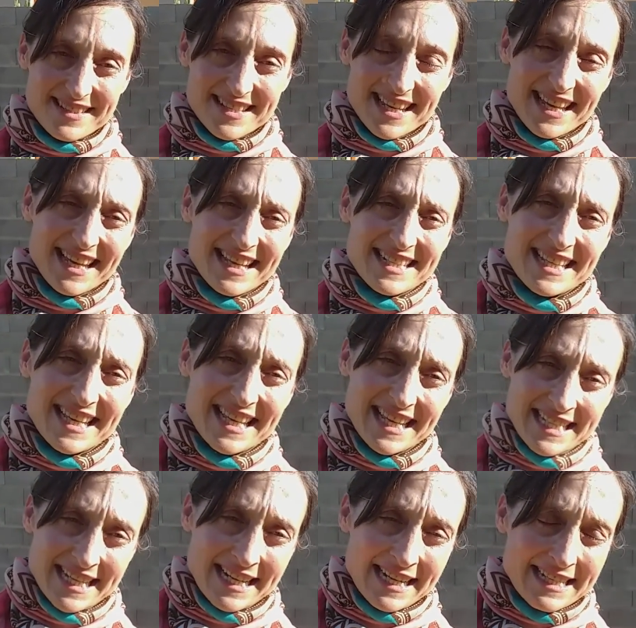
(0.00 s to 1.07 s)
Sí, sí, y
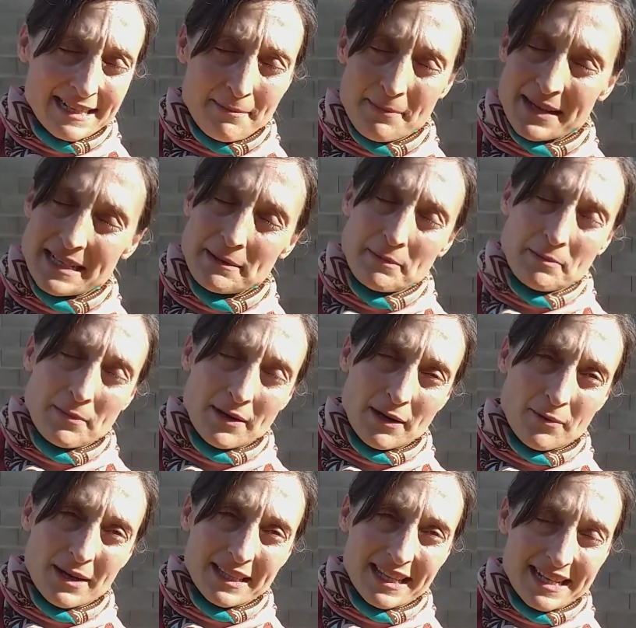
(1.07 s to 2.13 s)
ya recién pasamos por la
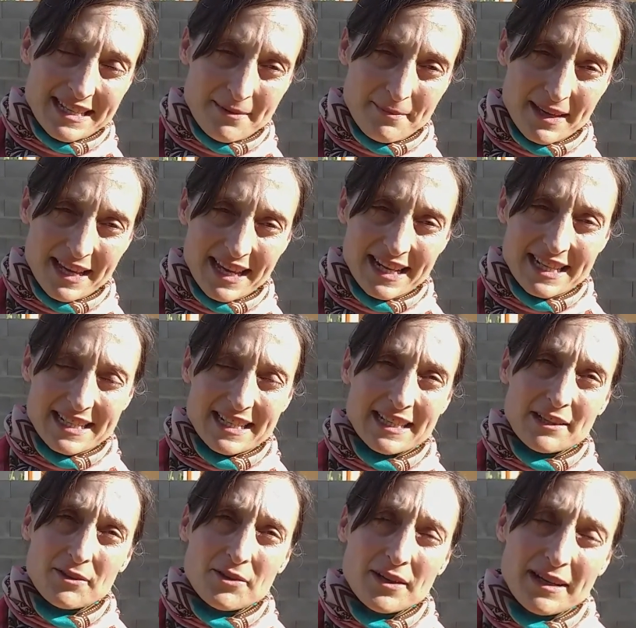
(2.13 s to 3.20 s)
huerta de San Miguel y ya
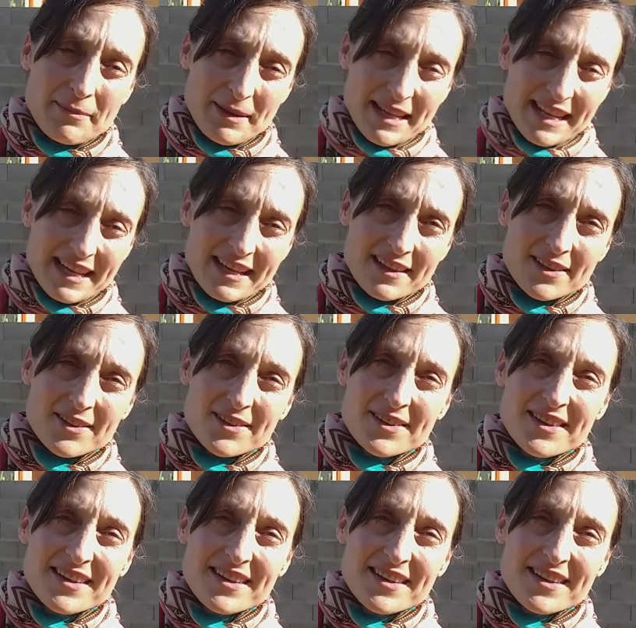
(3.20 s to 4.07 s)
está todo germinado.